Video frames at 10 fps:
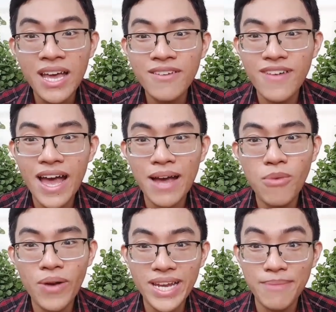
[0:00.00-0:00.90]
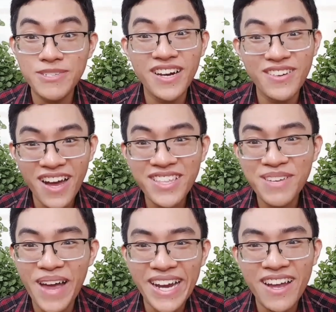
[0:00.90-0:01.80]
và một ngày đẹp trời nào đó thì
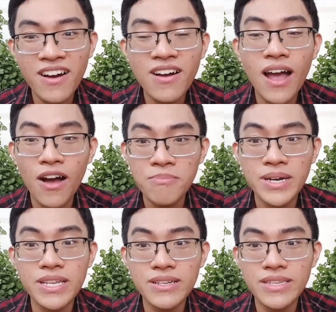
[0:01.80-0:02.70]
bạn đó hỏi mình